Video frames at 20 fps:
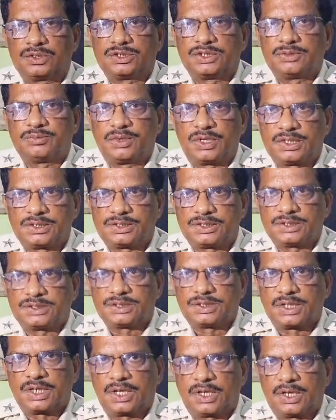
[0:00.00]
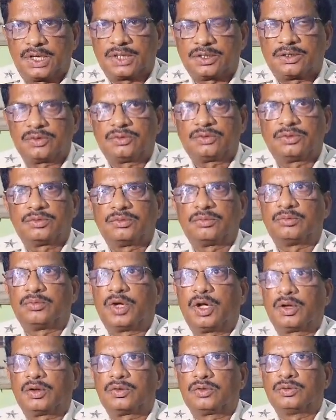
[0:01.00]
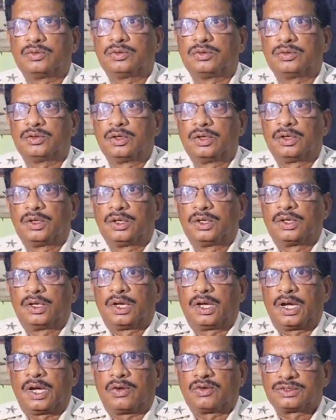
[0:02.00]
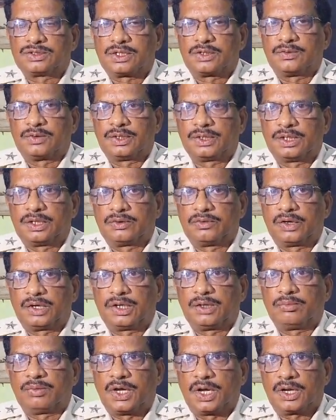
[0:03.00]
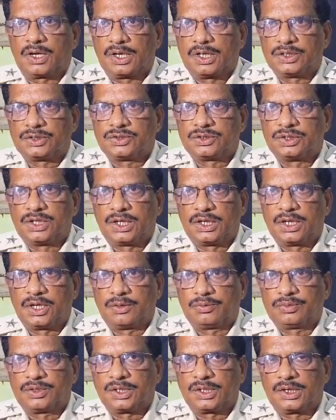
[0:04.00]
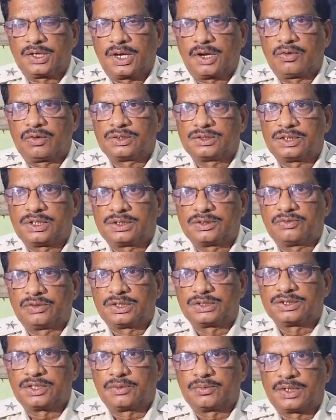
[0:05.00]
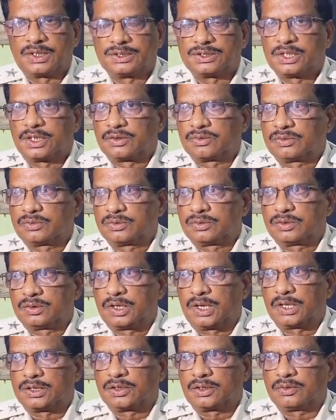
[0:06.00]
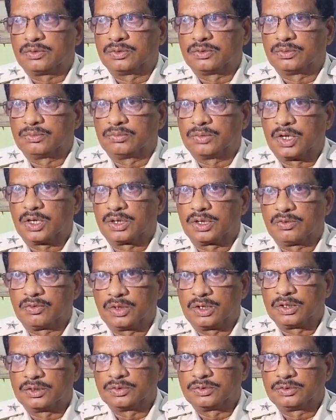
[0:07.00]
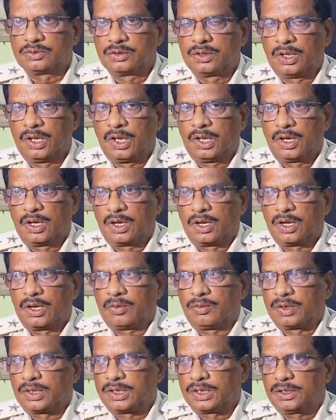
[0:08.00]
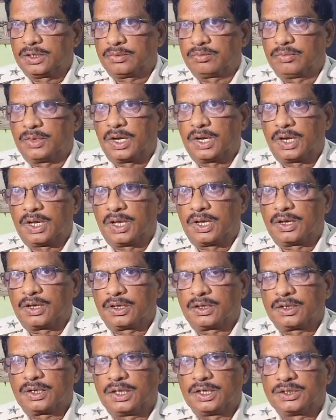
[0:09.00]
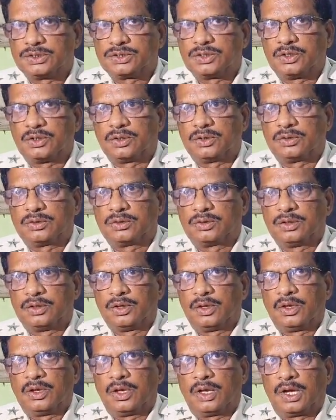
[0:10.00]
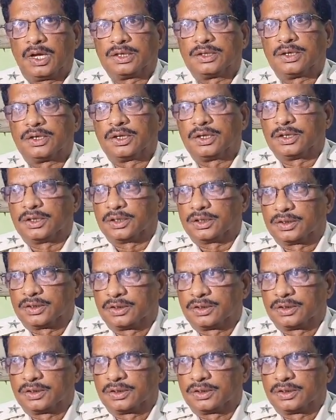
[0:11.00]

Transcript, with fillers: గురించి ప్రశ్నించగా అతను మాకు అవసరమైనటువంటి మా కేసు దర్యాప్తుకి కావలసినటువంటి సమాచారం అతను మాకు ఇవ్వలేదు కాబట్టి మళ్ళా కేసులో అతన్ని